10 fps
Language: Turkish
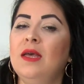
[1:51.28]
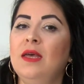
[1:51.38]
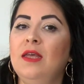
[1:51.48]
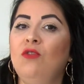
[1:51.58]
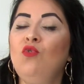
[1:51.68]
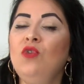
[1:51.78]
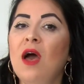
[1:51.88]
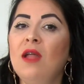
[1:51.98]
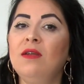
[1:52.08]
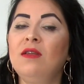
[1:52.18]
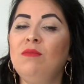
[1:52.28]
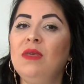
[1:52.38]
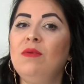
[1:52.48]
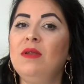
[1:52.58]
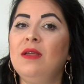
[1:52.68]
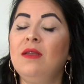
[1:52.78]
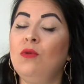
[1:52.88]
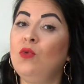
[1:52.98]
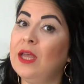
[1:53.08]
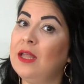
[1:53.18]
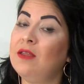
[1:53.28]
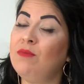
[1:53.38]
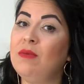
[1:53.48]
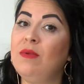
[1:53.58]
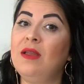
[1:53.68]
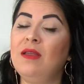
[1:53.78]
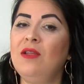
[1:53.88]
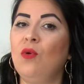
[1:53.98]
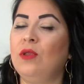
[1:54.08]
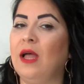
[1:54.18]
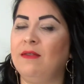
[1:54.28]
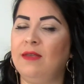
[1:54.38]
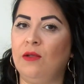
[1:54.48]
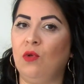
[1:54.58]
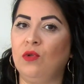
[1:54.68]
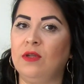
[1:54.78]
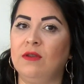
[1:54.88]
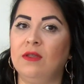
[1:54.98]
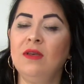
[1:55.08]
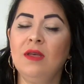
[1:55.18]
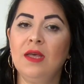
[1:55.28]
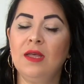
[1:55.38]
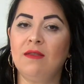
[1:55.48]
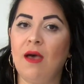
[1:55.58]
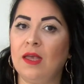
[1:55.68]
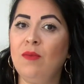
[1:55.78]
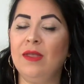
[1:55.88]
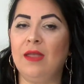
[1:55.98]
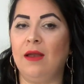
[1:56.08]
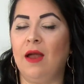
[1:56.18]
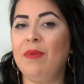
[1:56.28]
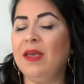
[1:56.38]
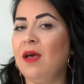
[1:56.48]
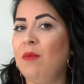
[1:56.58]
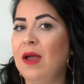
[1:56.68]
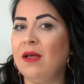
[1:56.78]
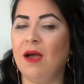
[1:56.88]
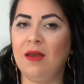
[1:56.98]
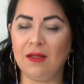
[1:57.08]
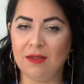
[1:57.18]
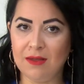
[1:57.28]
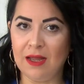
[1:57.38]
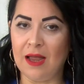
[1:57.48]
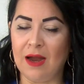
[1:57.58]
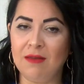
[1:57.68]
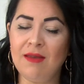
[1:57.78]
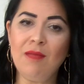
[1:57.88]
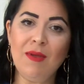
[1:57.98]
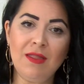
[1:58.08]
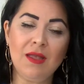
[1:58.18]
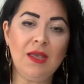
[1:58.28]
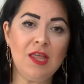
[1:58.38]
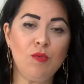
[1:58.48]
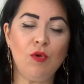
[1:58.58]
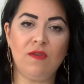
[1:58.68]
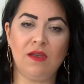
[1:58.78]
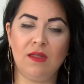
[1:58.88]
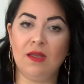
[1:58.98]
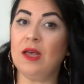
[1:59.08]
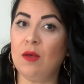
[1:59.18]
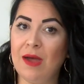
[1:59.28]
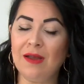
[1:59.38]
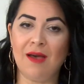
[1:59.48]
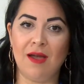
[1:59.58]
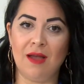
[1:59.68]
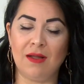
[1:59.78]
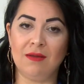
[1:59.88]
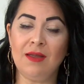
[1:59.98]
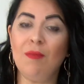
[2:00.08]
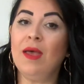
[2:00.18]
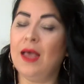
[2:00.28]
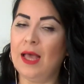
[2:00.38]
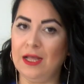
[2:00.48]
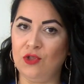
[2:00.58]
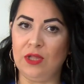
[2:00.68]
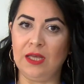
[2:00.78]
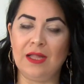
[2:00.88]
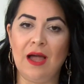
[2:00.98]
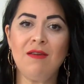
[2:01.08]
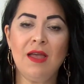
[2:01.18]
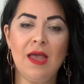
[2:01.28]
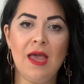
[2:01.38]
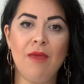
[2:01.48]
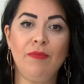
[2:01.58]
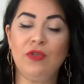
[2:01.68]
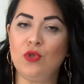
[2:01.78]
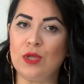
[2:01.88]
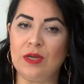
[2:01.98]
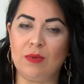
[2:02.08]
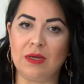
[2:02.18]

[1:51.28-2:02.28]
e, dünyaların birbirleri, ülkelerin birbirleriyle olan diyaloglarını takip ederler. Peki haber kaynakları nelerdir? Elbette ki iç politikadaki haber kaynakları hem elçilikler hem Dışişleri